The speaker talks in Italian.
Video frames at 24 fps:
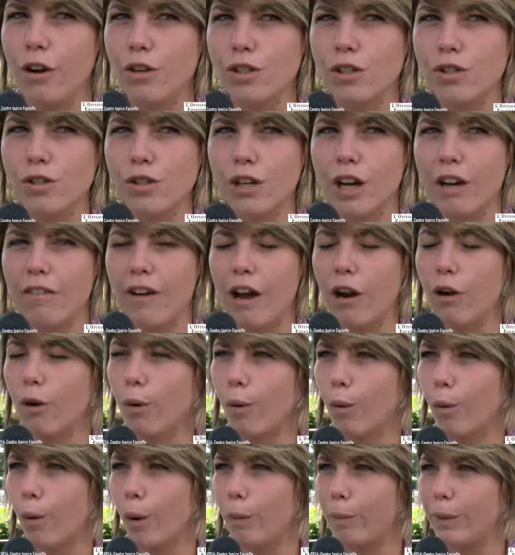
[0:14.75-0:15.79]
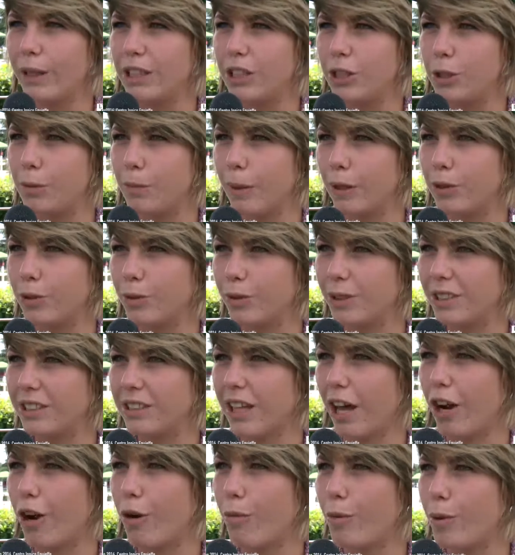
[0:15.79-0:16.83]
lo stesso cavallo con cui ho partecipato
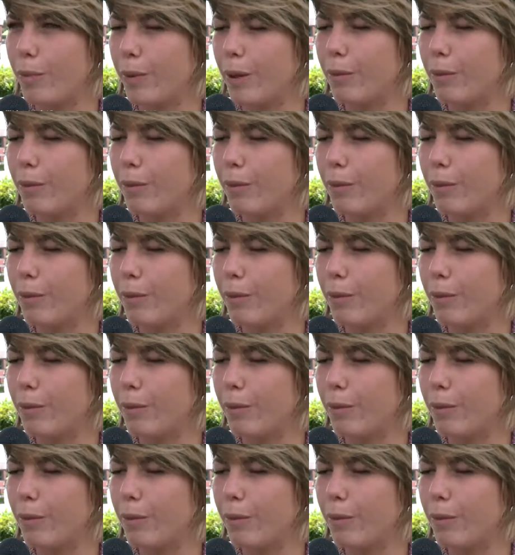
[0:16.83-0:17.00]
quest'anno al mio